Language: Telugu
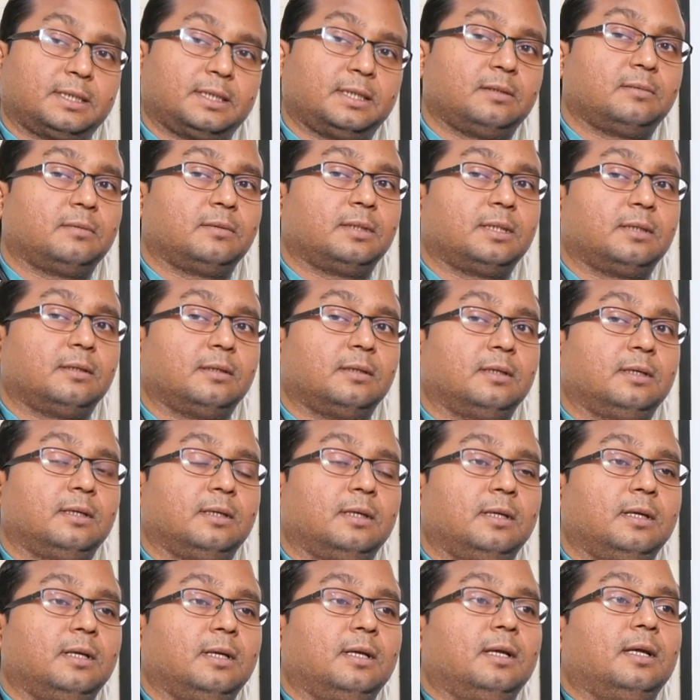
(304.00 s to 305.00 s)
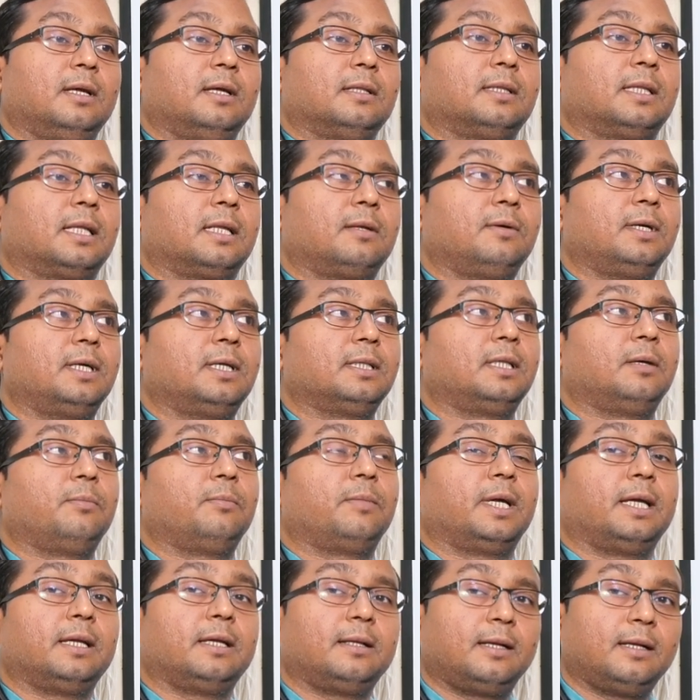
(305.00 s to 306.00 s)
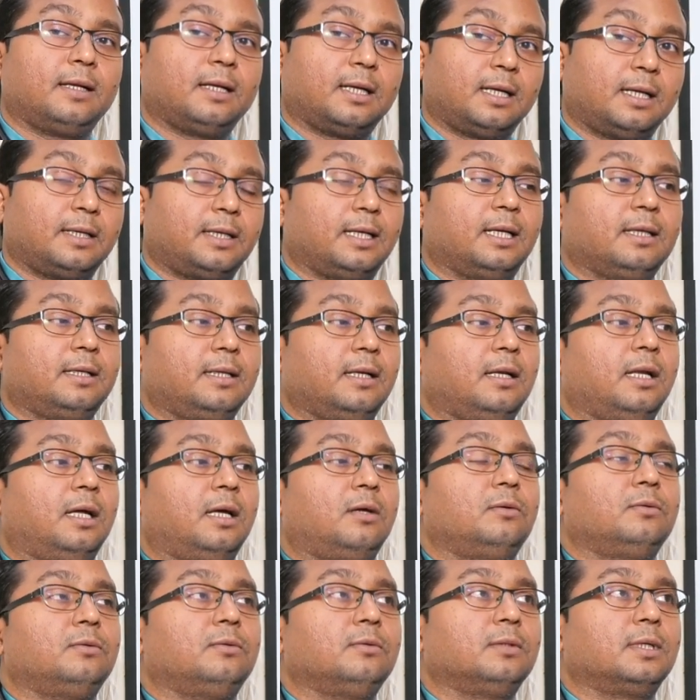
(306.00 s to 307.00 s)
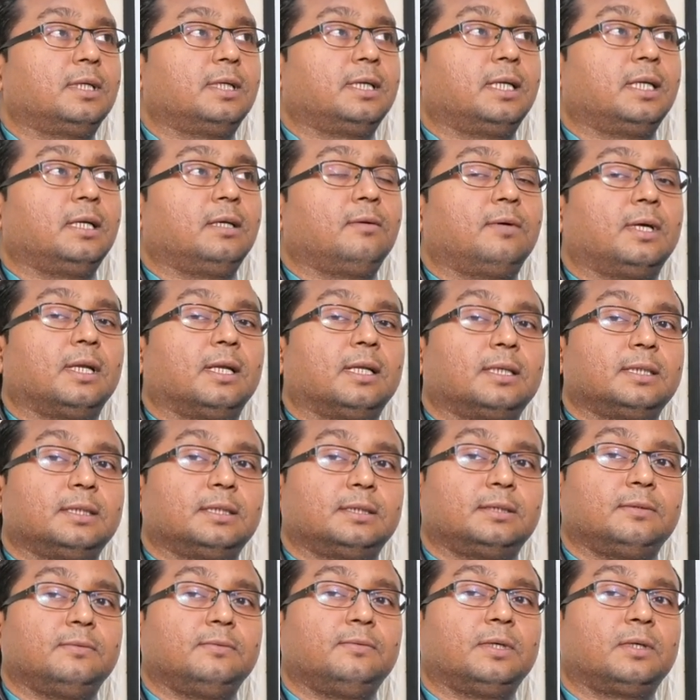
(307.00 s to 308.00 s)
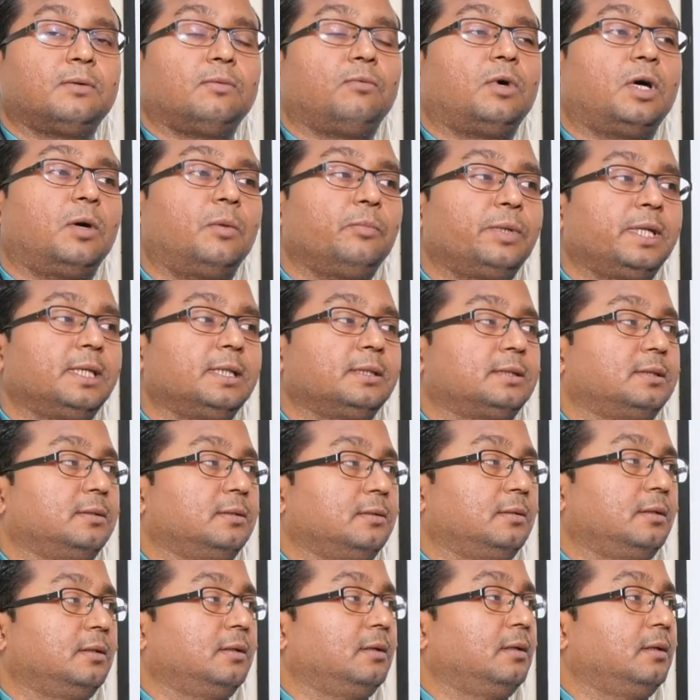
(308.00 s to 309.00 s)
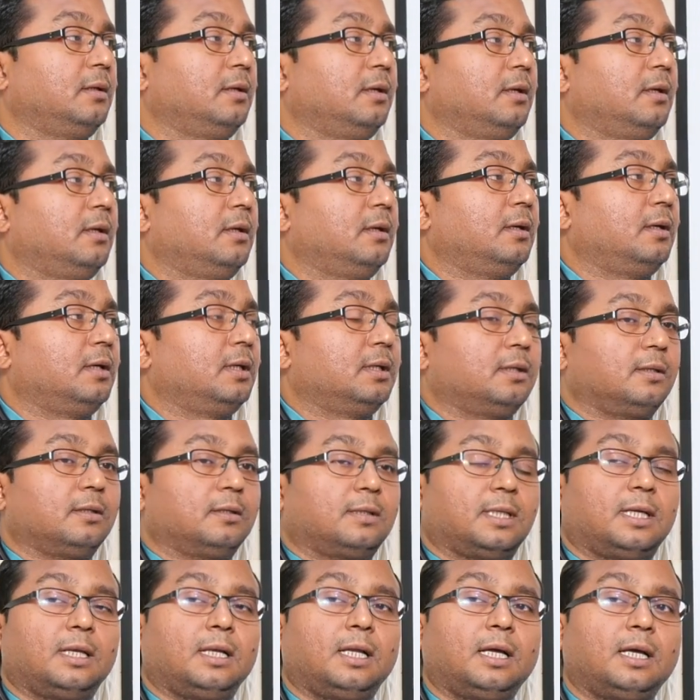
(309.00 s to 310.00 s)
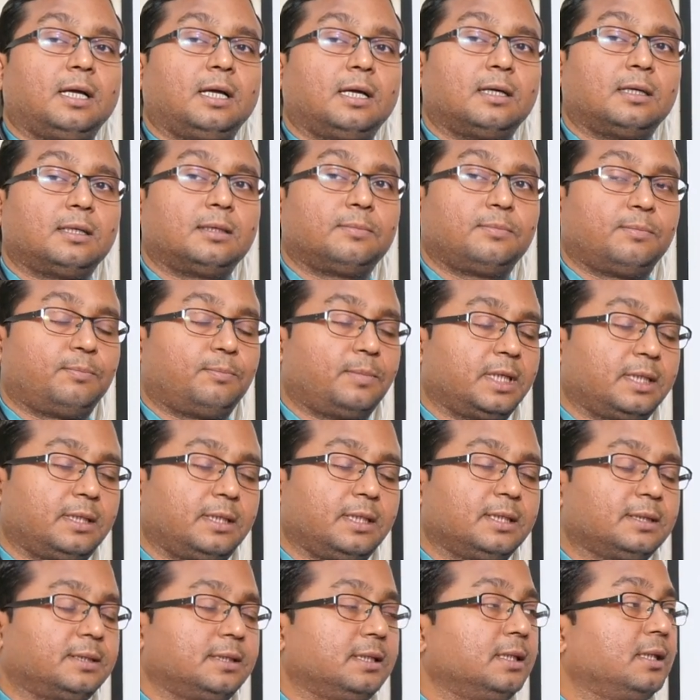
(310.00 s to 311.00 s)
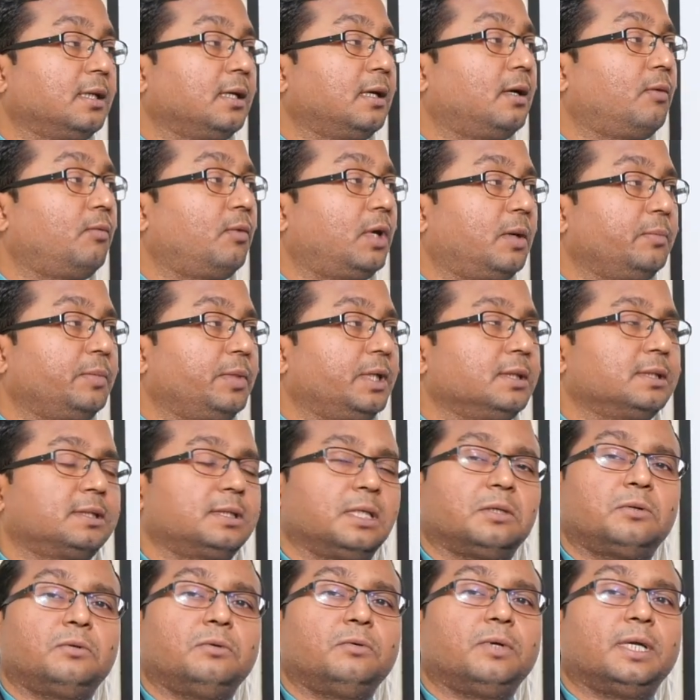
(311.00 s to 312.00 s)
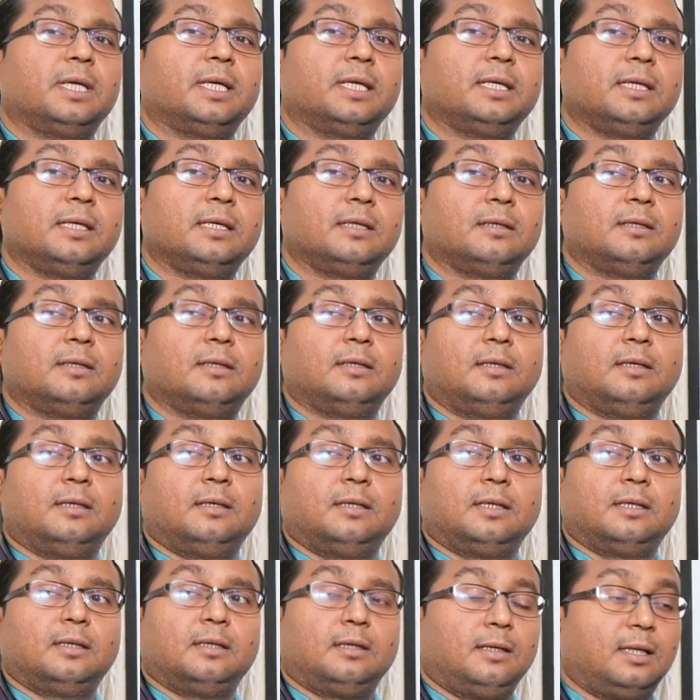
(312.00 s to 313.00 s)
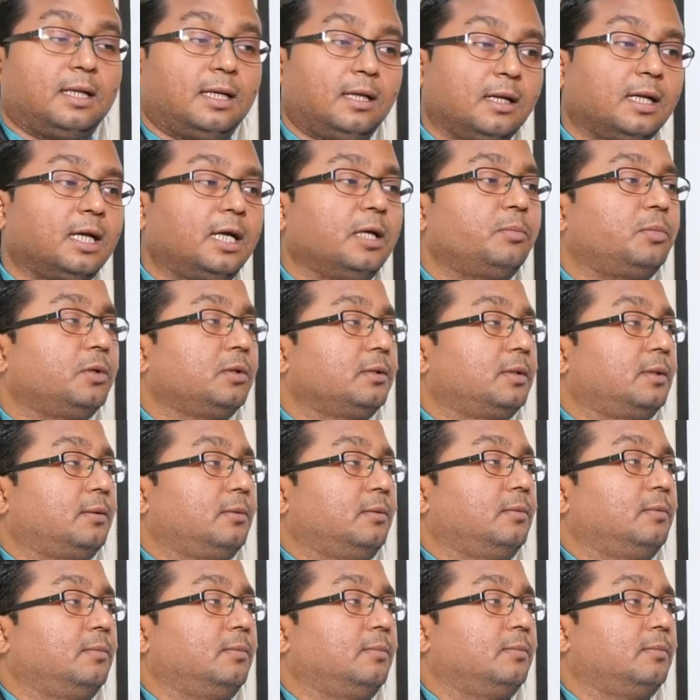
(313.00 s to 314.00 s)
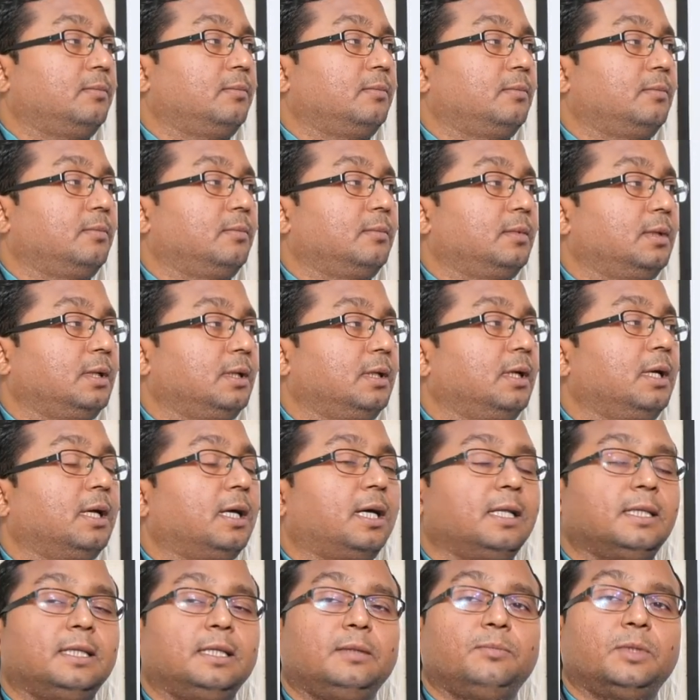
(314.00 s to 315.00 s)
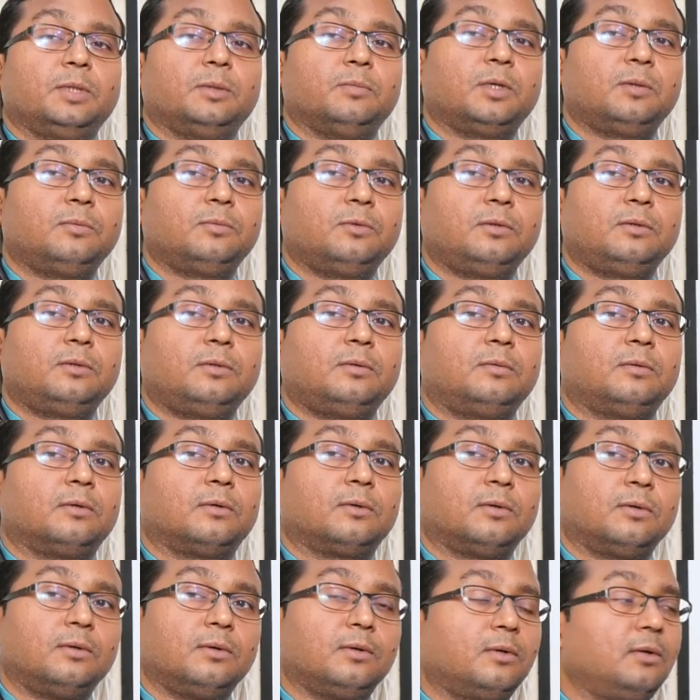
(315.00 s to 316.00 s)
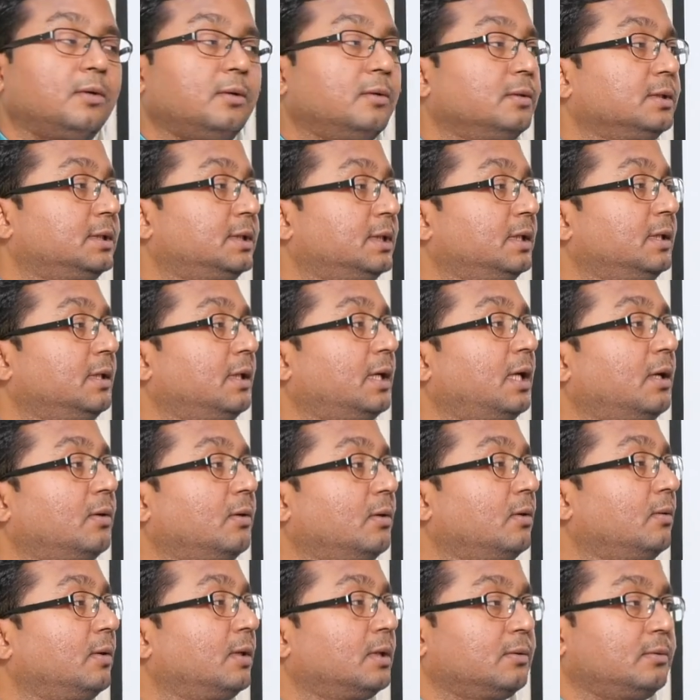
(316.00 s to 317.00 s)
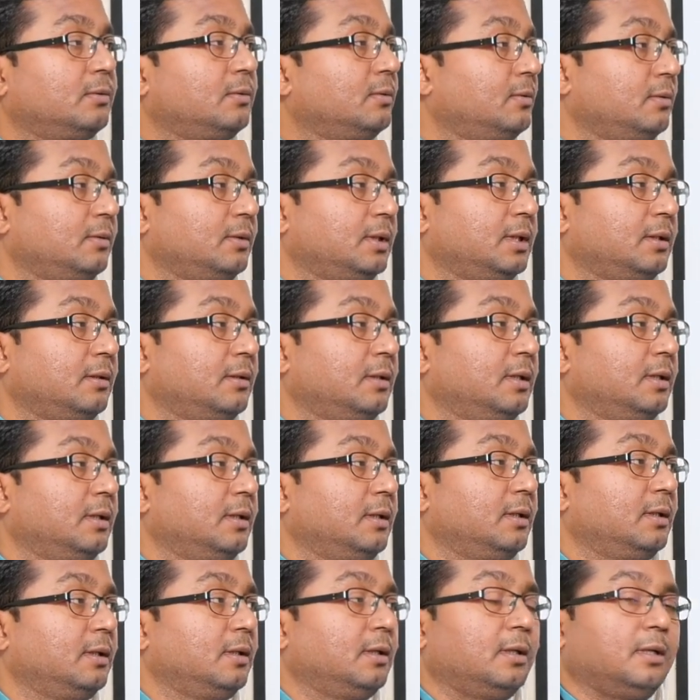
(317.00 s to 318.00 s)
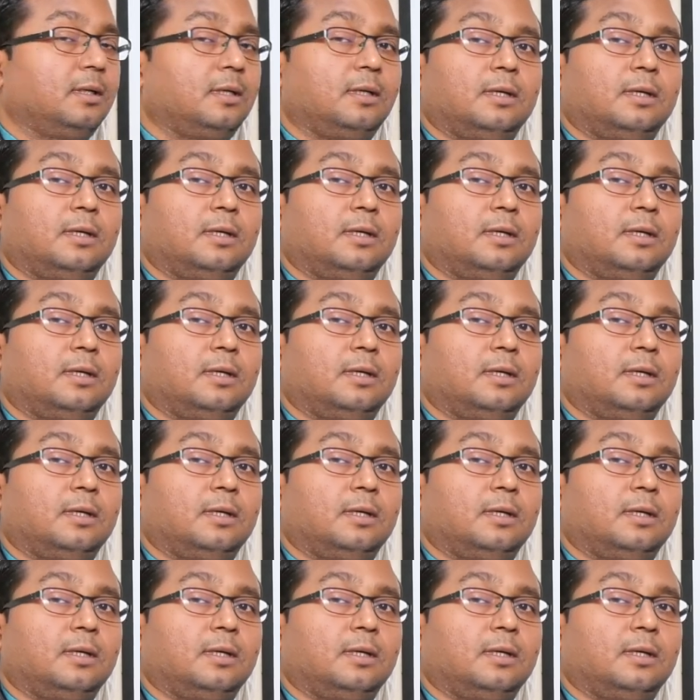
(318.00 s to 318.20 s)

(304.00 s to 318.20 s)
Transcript: లక్షణం అది తర్వాత మైగ్రేన్ అటాక్ ఎలా ఉంటుందంటే వాళ్ళకి సివియర్ వామిటింగ్స్ ఓకే తల పట్టేసి ఇంకా వామిటింగ్స్ ఎక్కువ అయ్యి డల్గా అయిపోతారు అది మినిమము రెండు రోజుల నుంచి నాలుగు రోజుల వరకు ఉంటుంది ఓకే